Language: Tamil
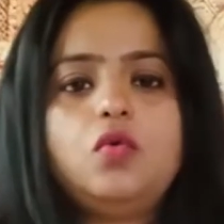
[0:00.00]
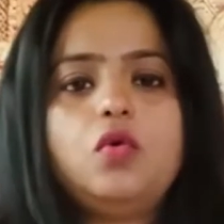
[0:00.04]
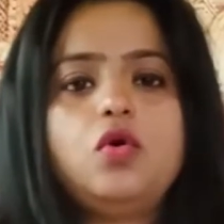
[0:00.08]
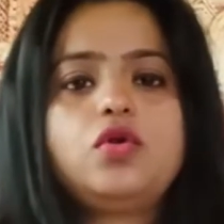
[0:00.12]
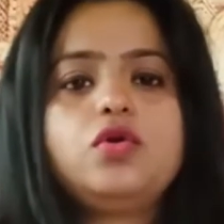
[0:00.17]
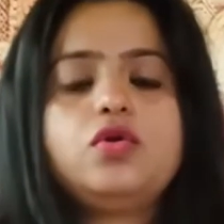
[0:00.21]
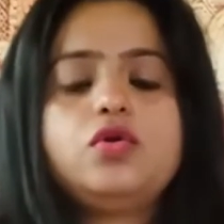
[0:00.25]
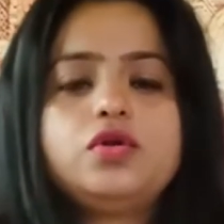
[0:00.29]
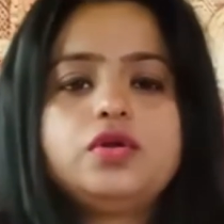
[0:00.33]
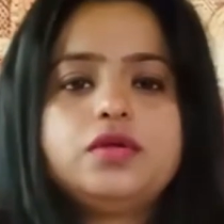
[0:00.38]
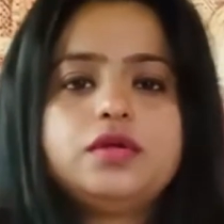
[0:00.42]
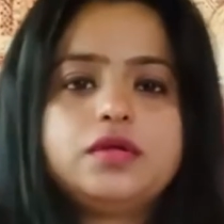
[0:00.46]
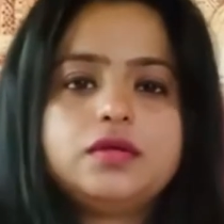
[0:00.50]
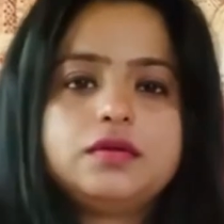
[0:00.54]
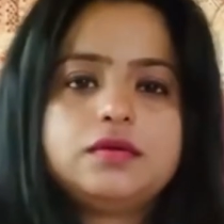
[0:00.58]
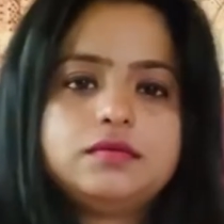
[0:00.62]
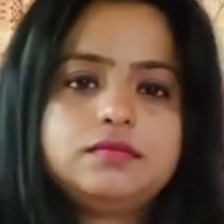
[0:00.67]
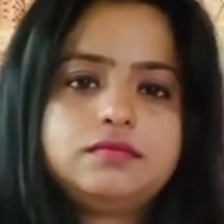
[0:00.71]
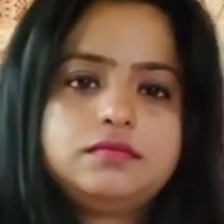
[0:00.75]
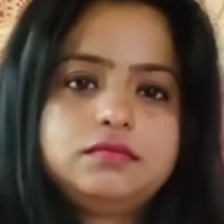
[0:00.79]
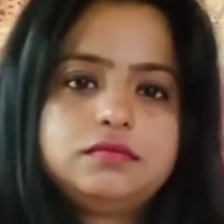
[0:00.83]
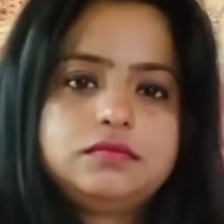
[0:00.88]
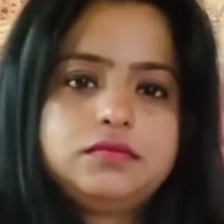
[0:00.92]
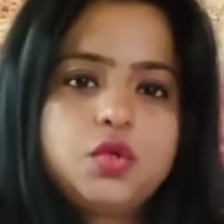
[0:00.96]
ஒரு ஒரு
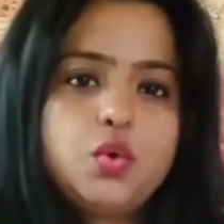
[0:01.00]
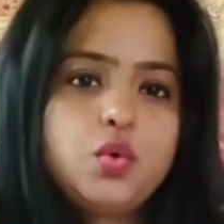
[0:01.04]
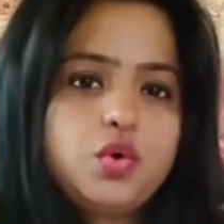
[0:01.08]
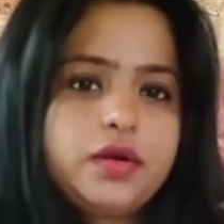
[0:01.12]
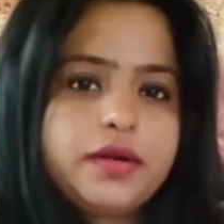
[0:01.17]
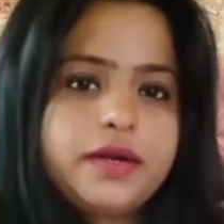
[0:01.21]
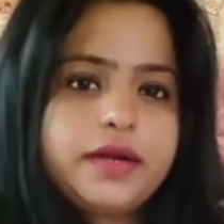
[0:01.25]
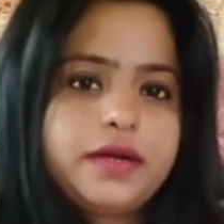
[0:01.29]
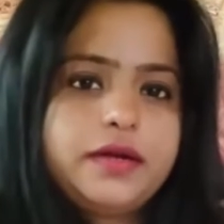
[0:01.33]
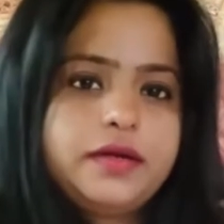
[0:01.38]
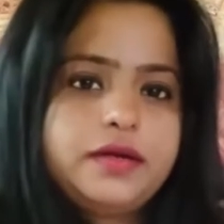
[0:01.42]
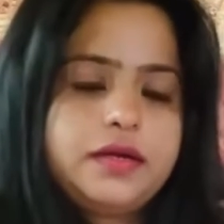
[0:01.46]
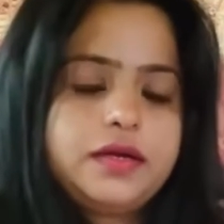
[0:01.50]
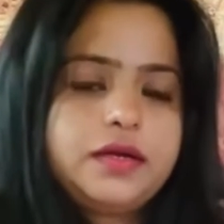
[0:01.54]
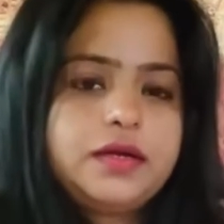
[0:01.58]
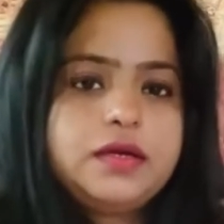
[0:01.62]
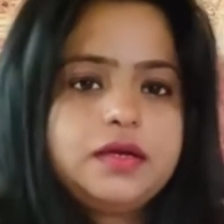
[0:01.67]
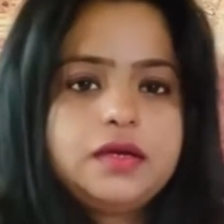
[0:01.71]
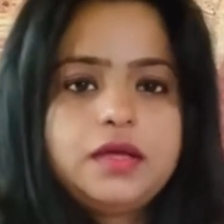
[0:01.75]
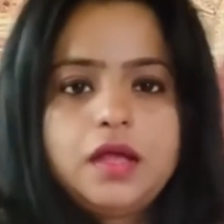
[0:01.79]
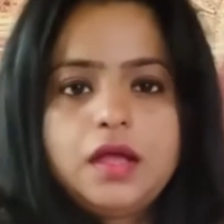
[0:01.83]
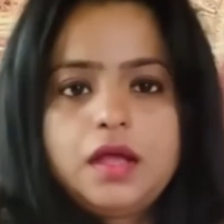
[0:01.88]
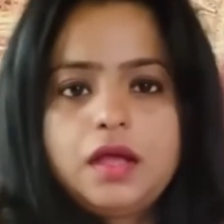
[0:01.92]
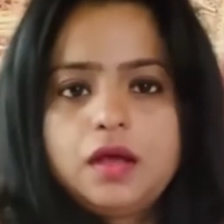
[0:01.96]

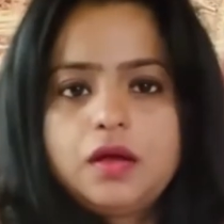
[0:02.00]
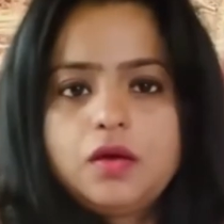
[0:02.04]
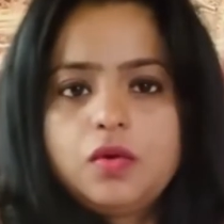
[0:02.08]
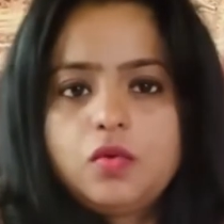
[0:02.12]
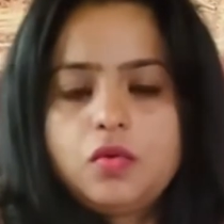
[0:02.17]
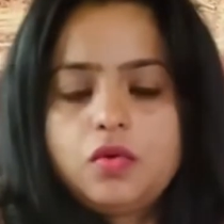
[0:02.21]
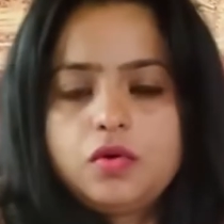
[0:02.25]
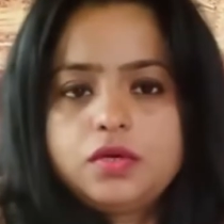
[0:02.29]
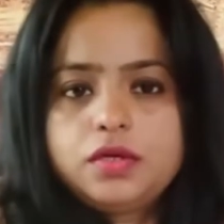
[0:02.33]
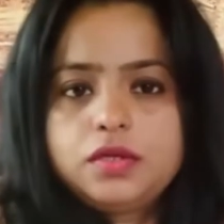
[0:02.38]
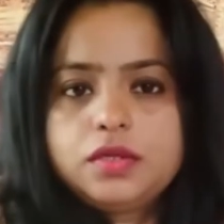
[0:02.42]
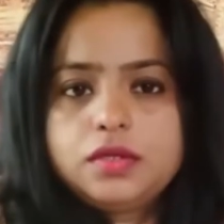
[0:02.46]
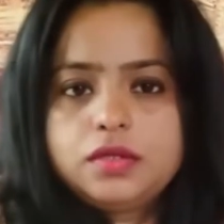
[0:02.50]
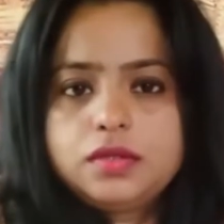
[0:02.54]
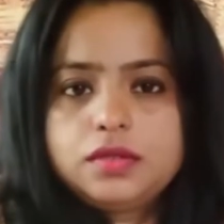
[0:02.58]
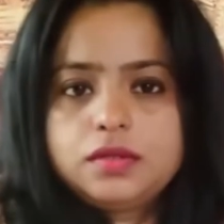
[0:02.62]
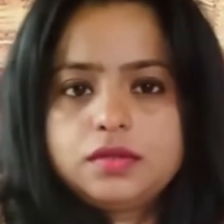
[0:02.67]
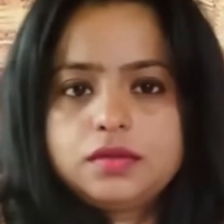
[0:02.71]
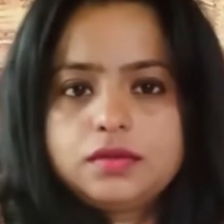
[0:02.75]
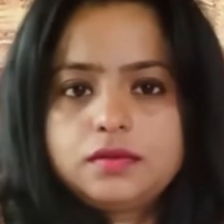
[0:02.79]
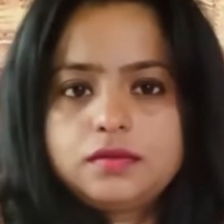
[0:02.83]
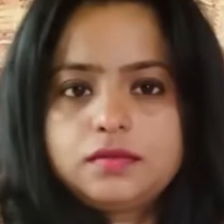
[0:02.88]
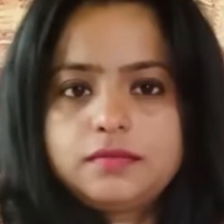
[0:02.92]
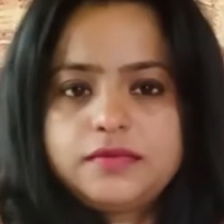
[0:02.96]
நியூட்ரியண்ட்டுக்கு ஒரு
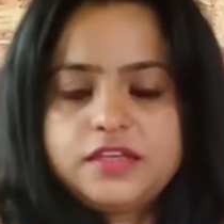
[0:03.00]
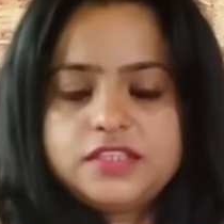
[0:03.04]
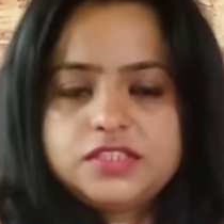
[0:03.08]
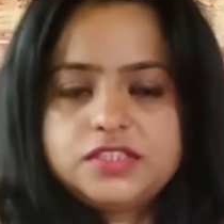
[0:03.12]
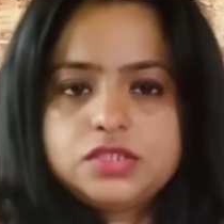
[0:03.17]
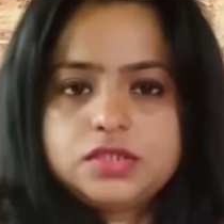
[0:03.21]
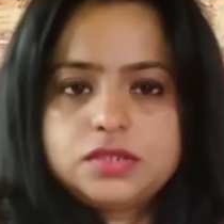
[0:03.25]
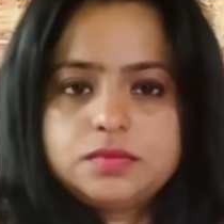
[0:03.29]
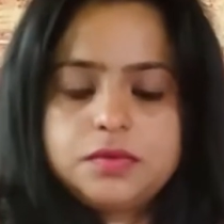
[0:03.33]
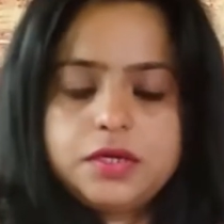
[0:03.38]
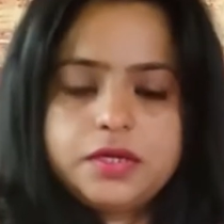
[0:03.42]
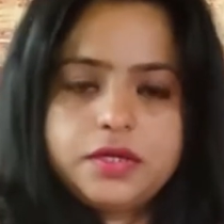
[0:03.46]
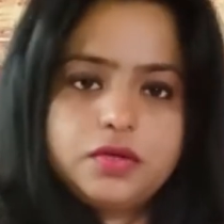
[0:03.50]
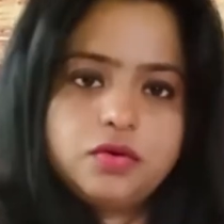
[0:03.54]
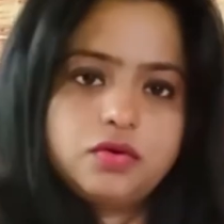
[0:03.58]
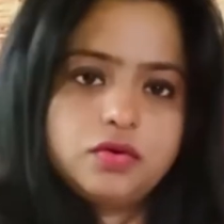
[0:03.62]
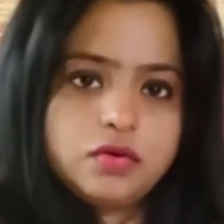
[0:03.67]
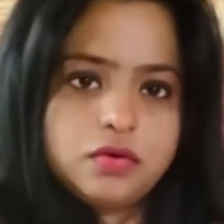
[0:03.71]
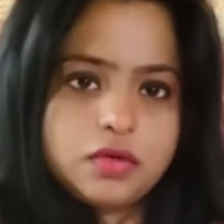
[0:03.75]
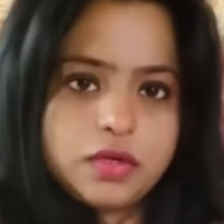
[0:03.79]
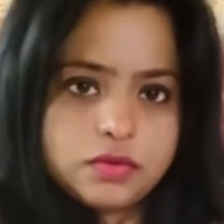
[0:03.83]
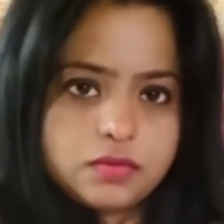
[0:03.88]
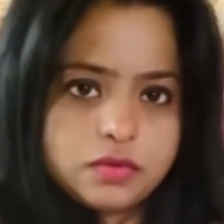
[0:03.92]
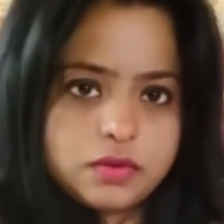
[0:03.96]
வெஜிடபிளையோ
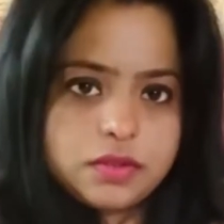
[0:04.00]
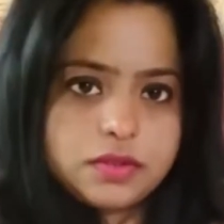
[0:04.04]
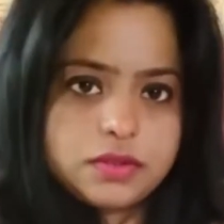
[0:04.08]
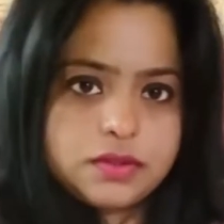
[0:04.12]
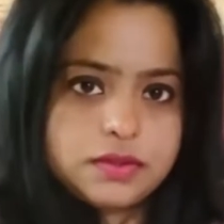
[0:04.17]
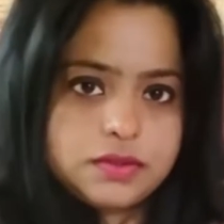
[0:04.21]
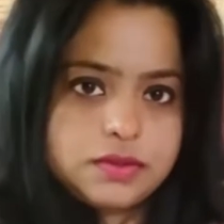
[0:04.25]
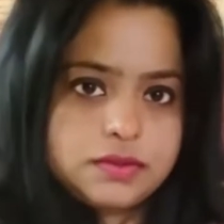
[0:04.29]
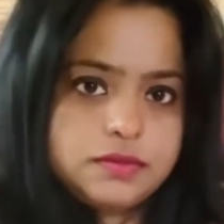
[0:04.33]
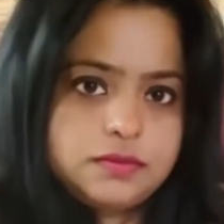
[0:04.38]
இல்லை ஒரு